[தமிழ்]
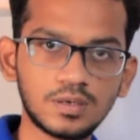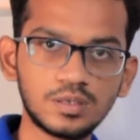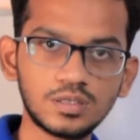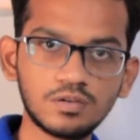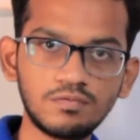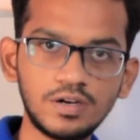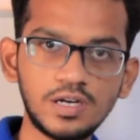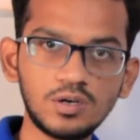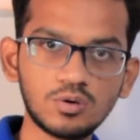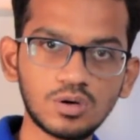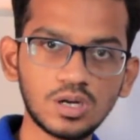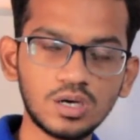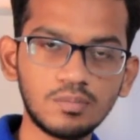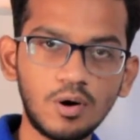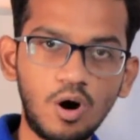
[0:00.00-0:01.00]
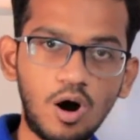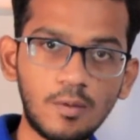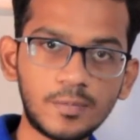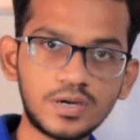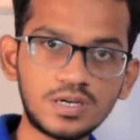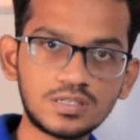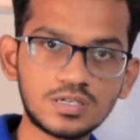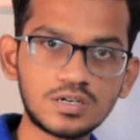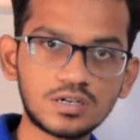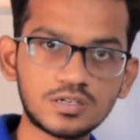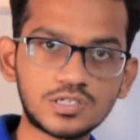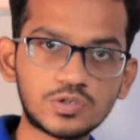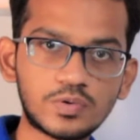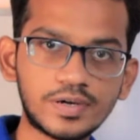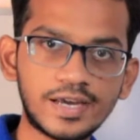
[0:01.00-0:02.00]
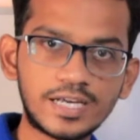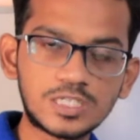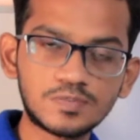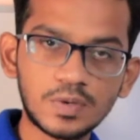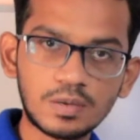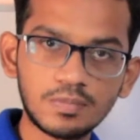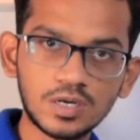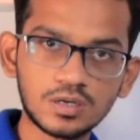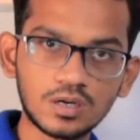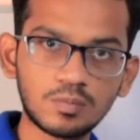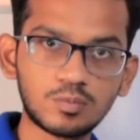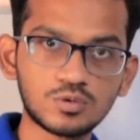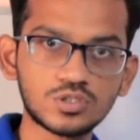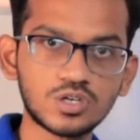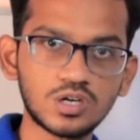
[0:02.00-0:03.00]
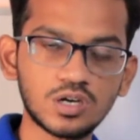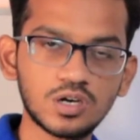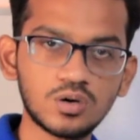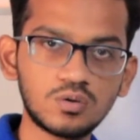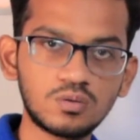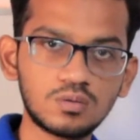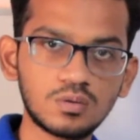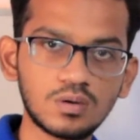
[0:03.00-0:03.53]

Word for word: இந்த வீடியோவில் ஹாப்கின்சன் டெஸ்ட்டோட எக்ஸ்பெரிமெண்டல் போர்ஷனையோ